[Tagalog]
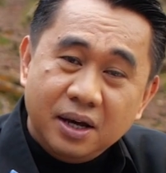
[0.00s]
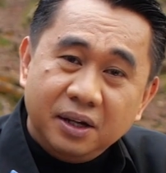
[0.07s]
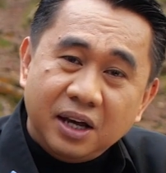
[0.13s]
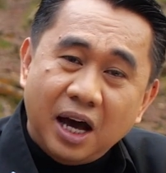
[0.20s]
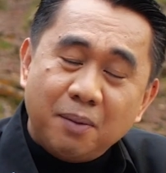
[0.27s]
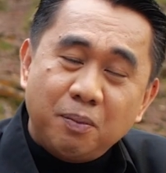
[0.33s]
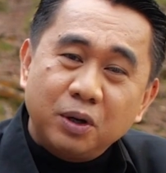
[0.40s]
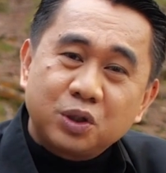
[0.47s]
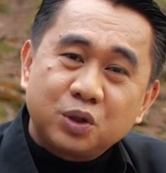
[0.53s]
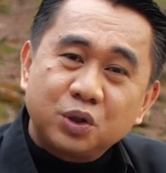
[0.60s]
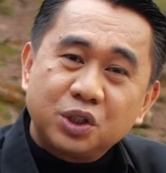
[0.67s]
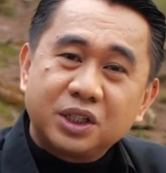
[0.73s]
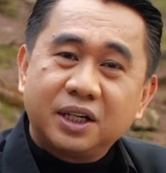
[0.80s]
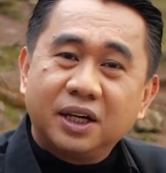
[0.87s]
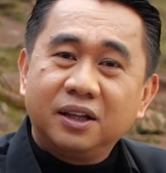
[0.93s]
Ni Apo
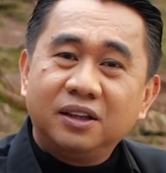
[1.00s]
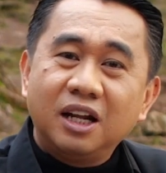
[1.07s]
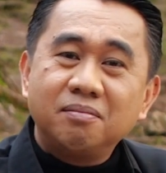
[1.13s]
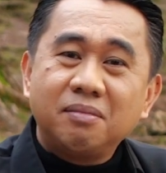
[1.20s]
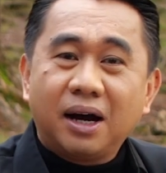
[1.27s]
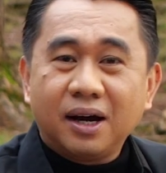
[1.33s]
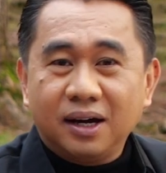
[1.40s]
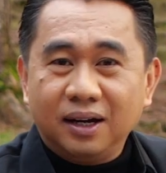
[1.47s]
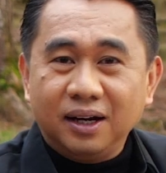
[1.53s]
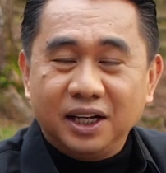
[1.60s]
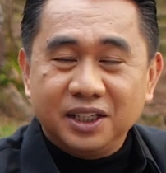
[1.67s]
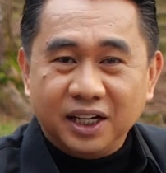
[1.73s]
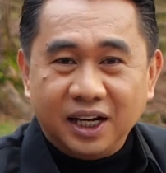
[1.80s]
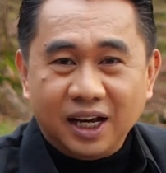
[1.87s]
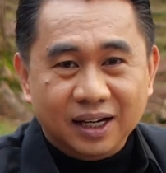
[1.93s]
Isus ket din makkal
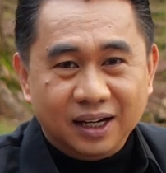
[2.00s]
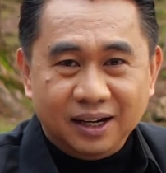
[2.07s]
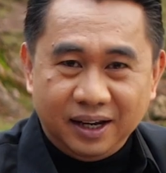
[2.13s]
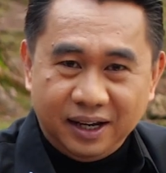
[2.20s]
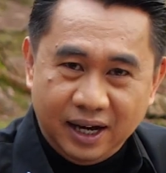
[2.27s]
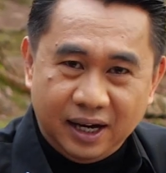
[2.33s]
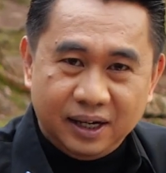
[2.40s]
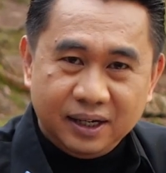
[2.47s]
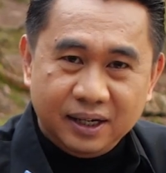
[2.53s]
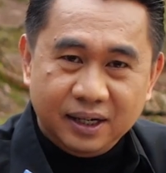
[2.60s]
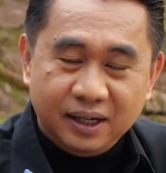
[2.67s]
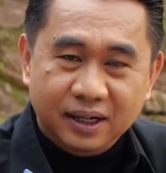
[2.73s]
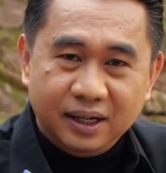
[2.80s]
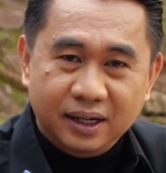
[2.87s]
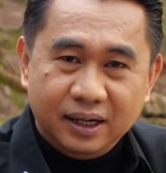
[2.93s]
ijay Galilea
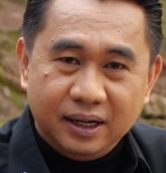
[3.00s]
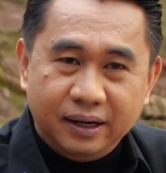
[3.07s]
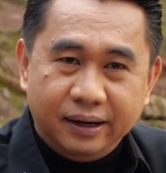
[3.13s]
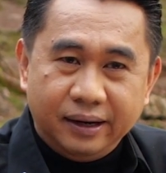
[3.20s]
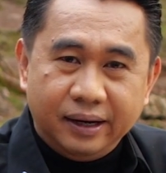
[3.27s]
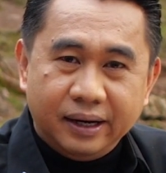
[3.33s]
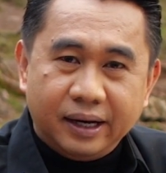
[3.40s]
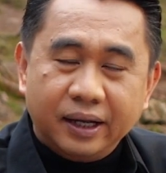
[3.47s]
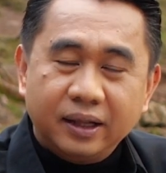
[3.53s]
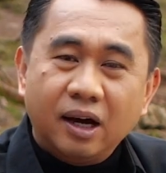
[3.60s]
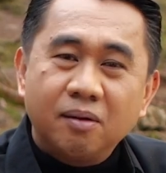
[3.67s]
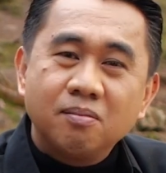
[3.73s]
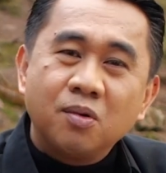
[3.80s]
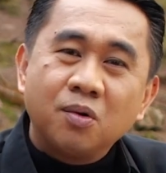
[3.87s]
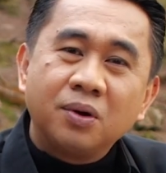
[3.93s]
Ket
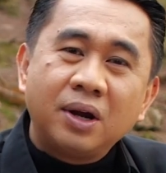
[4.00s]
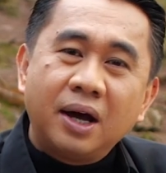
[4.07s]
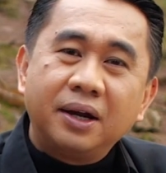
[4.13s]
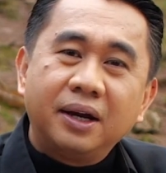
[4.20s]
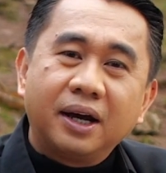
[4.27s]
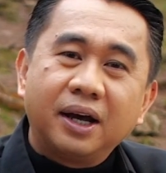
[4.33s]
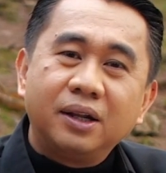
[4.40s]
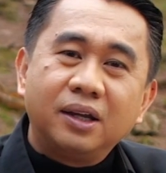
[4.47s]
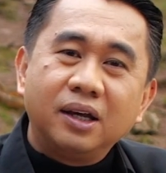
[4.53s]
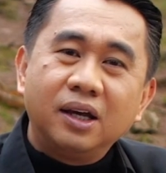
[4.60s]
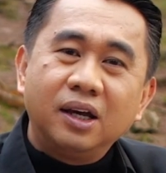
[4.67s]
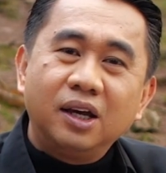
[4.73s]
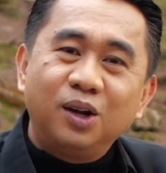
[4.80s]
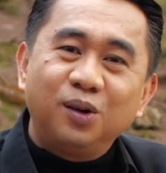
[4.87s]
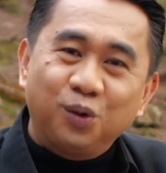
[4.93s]
amuna
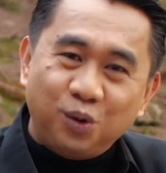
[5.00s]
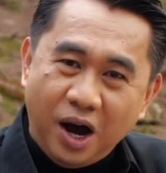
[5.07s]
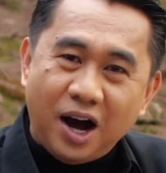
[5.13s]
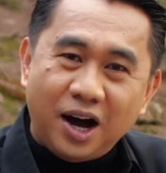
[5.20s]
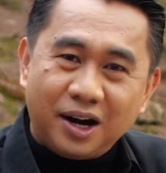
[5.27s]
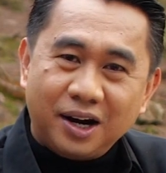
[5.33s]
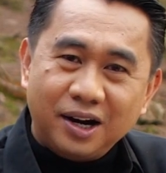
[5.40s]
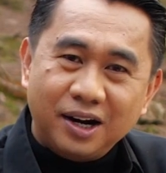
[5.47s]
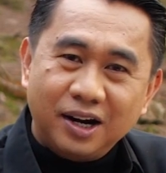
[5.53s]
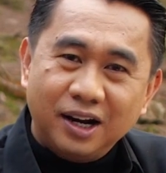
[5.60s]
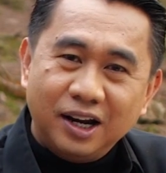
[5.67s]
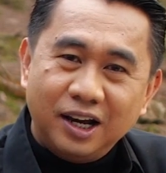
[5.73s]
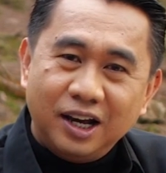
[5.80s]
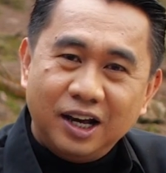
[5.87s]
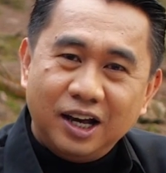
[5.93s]
dagiti lugar
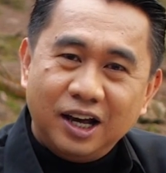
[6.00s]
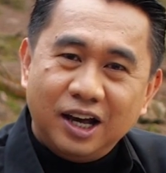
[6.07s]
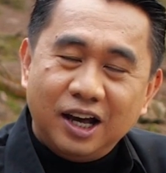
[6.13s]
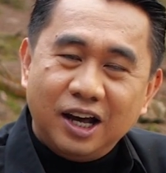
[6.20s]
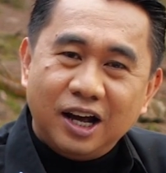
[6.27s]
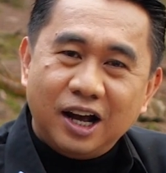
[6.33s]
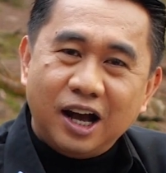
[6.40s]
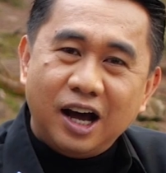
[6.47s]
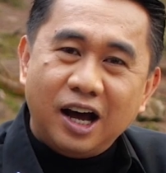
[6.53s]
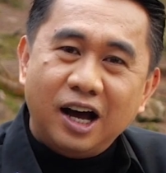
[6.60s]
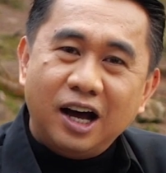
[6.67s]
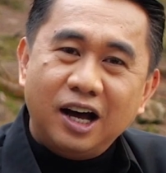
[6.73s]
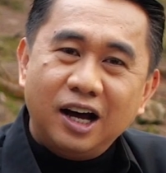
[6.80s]
nga